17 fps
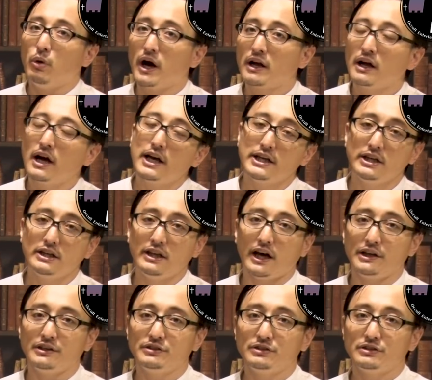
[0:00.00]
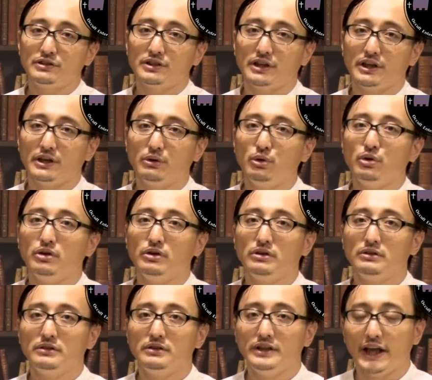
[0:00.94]
若い男性を
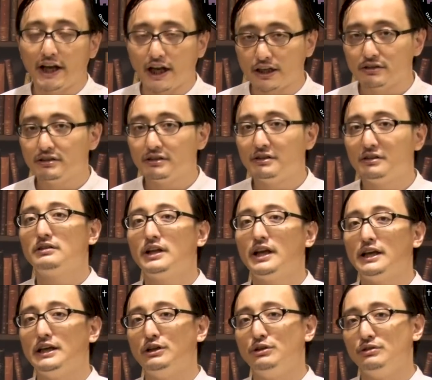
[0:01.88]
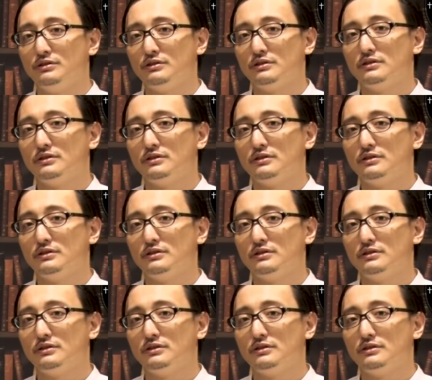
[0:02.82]
狙っている。